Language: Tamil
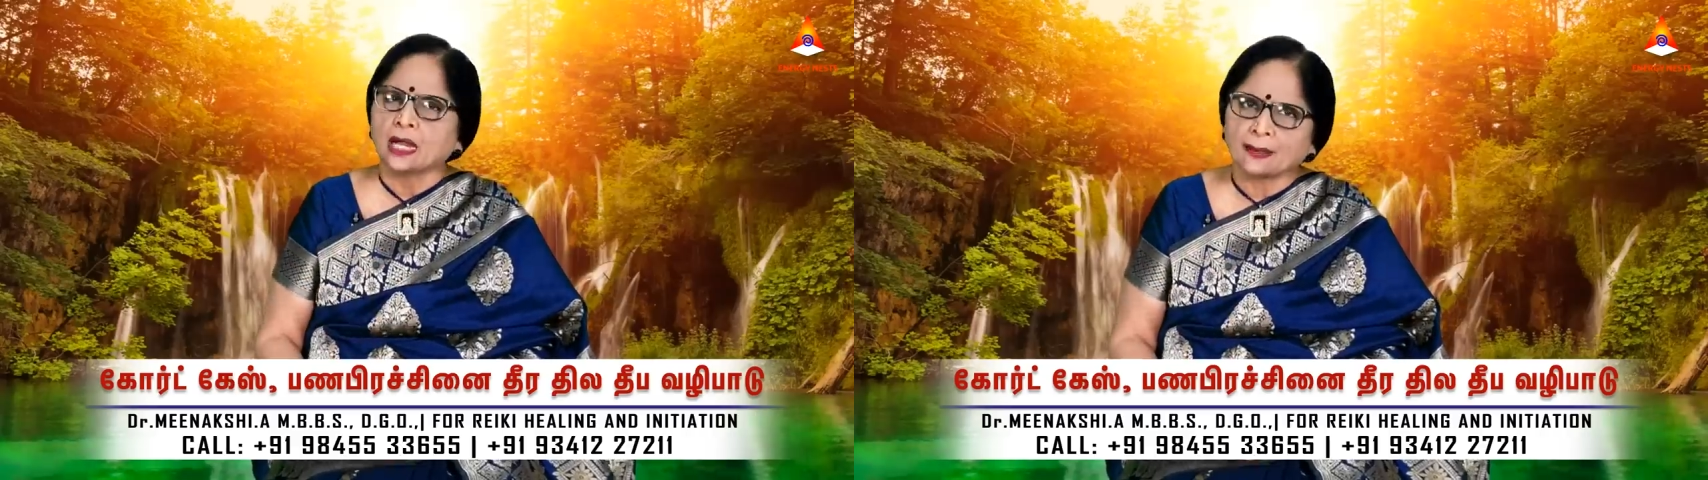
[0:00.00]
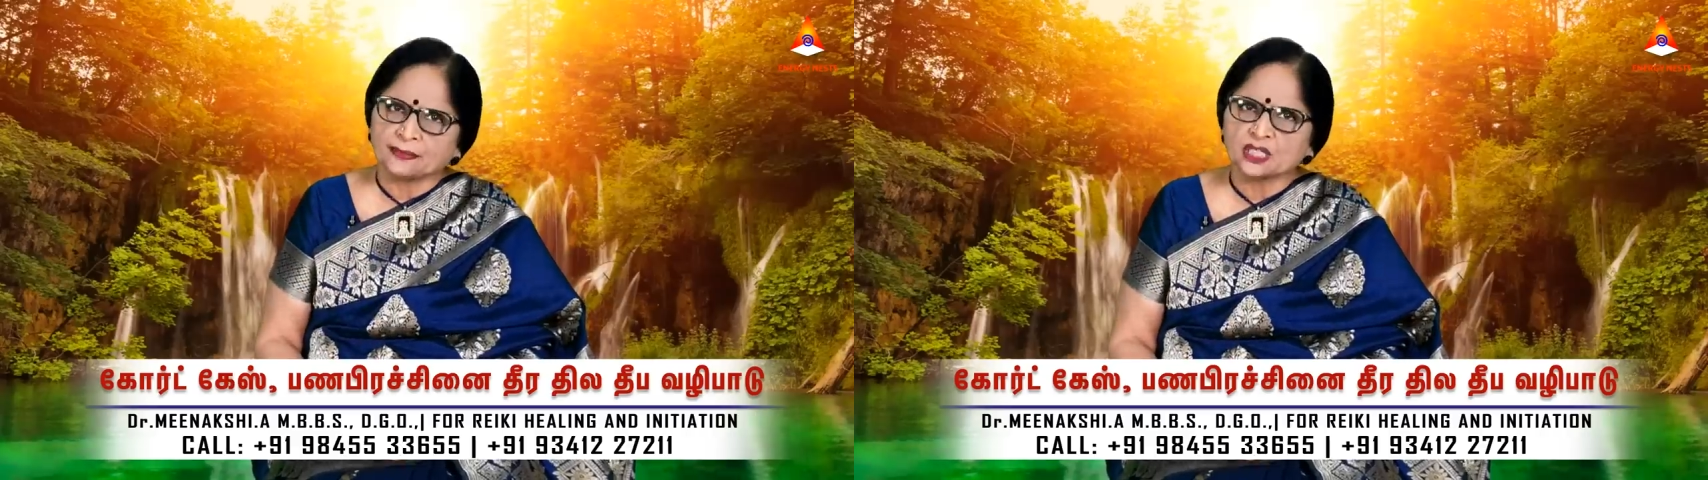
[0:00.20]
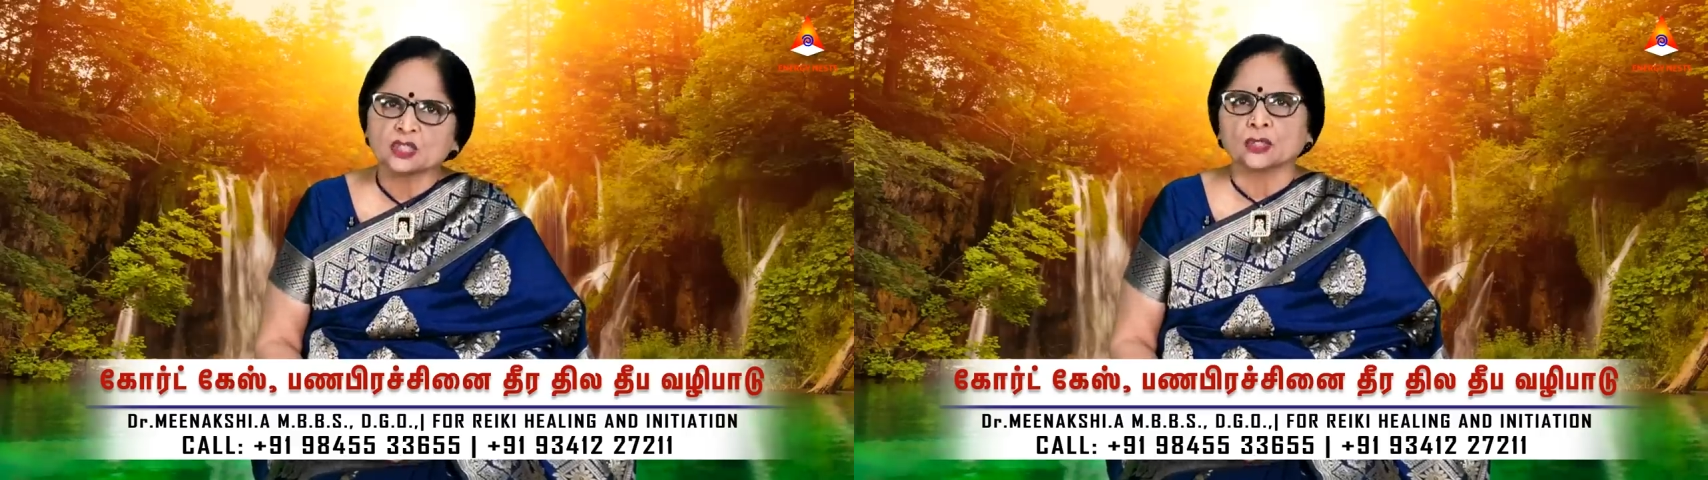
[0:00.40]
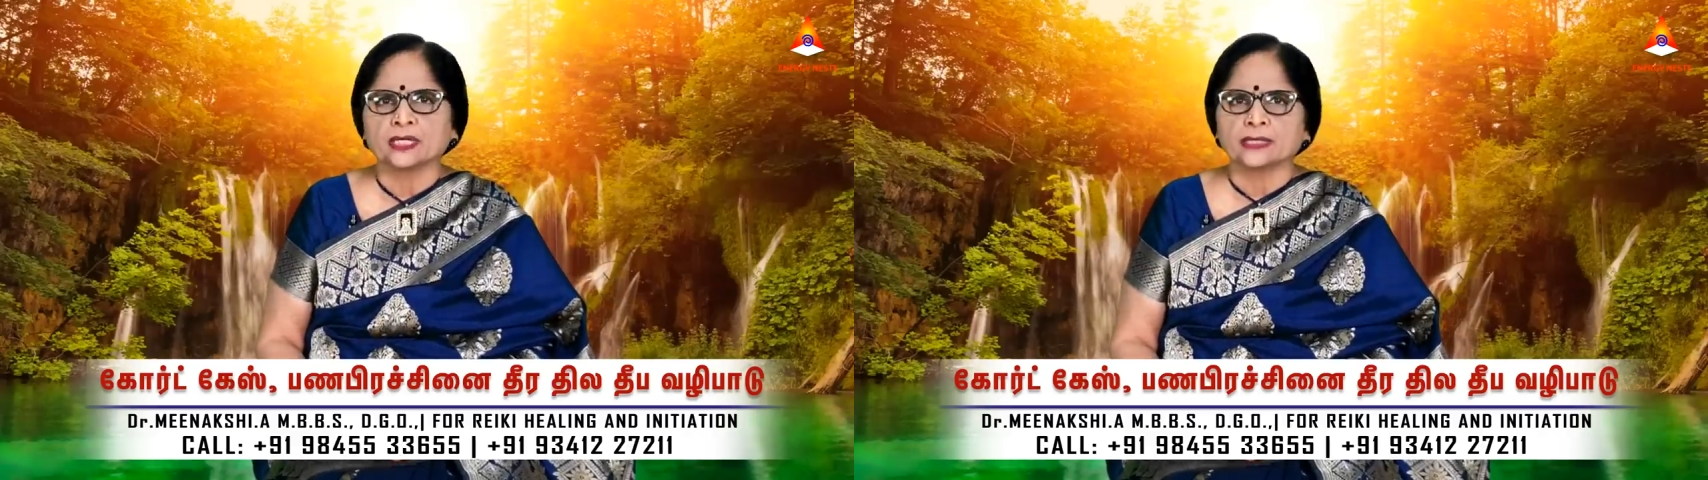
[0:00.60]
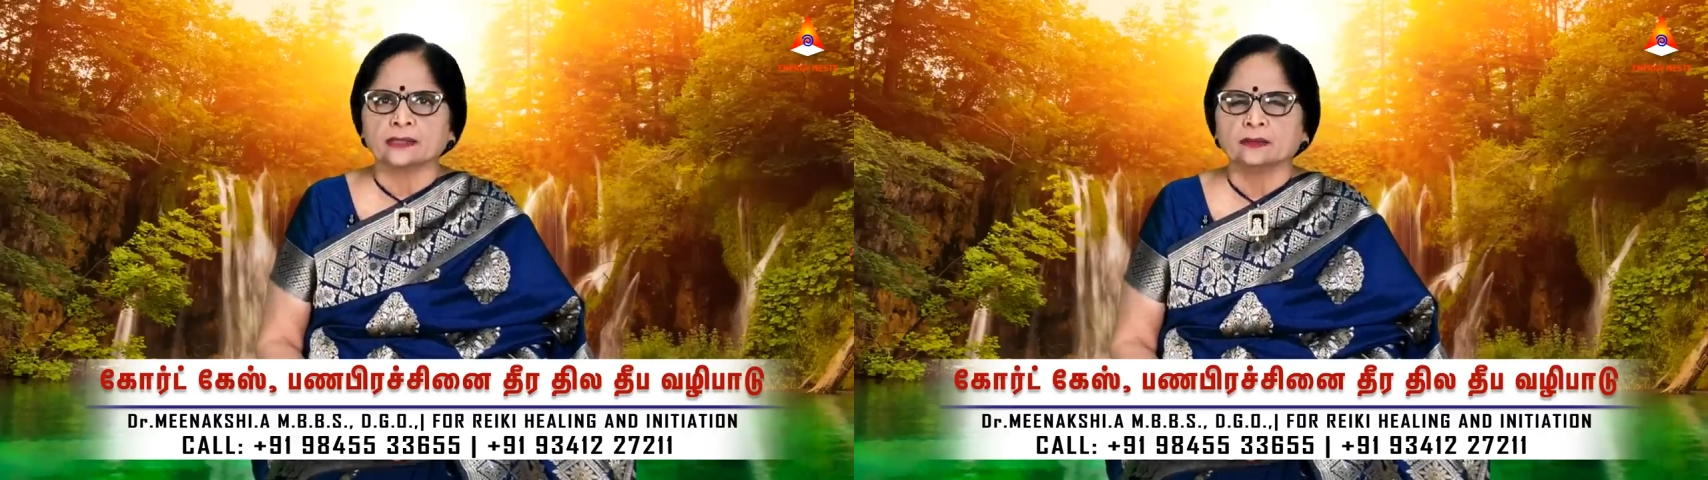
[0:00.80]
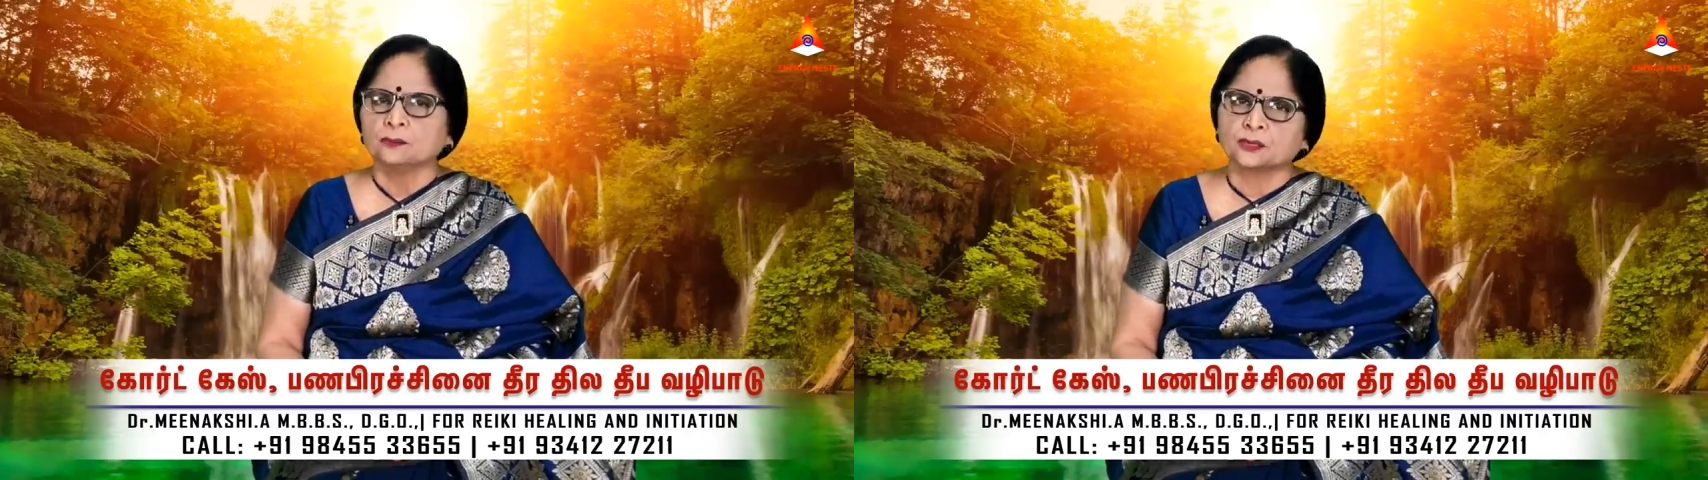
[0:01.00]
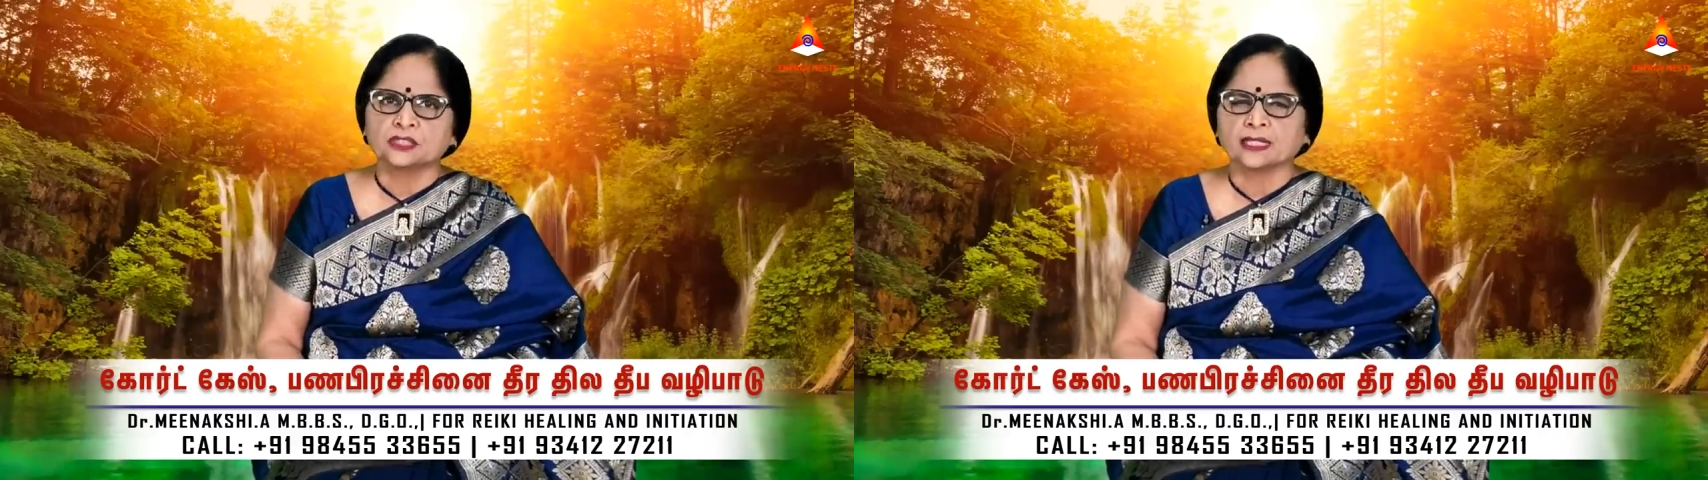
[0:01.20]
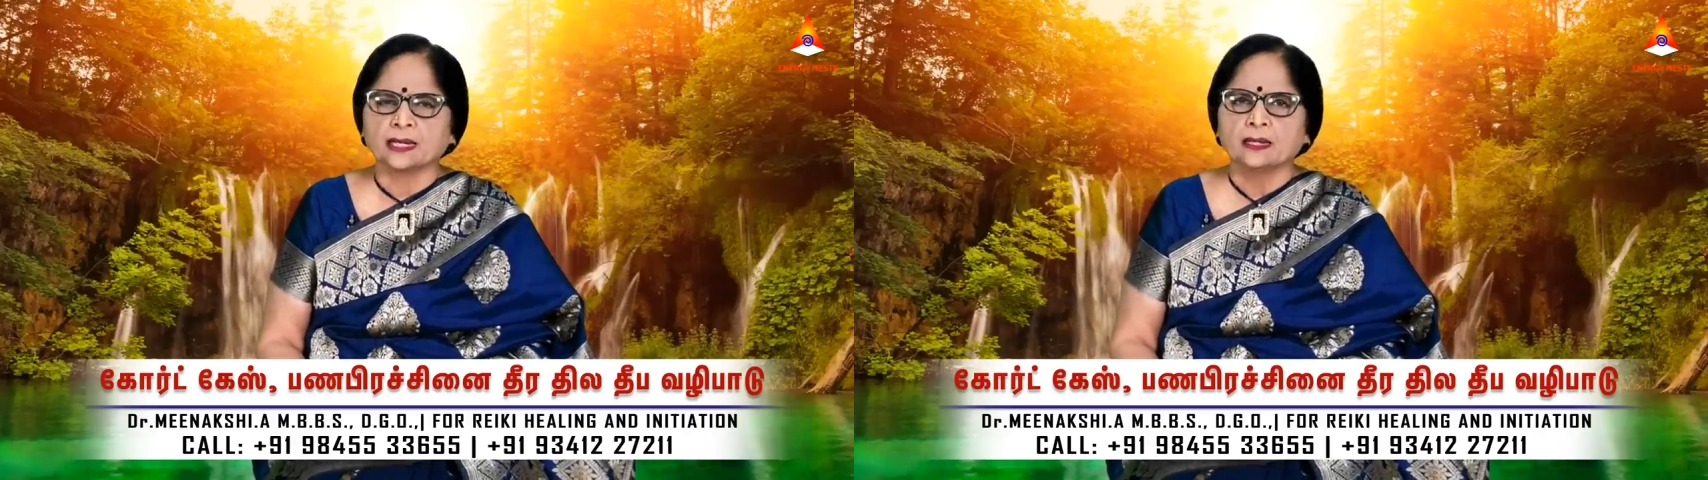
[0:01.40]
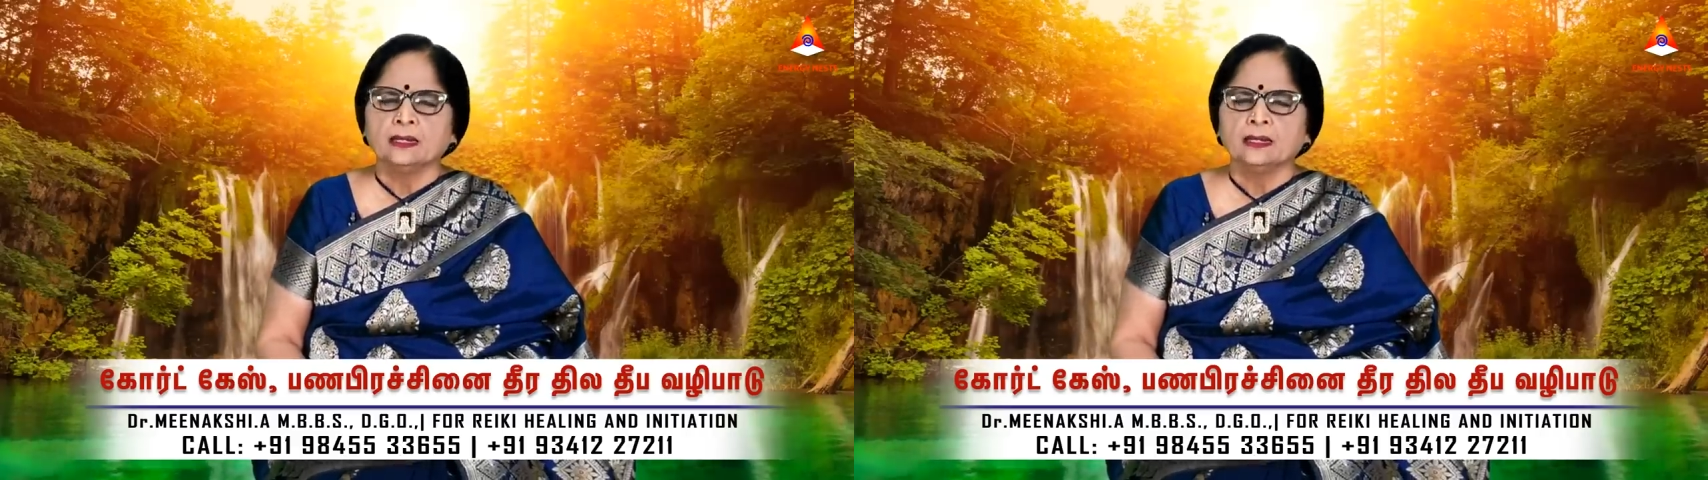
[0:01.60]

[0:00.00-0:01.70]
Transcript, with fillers: அப்படின்னு சொன்னார் புரிஞ்சுதா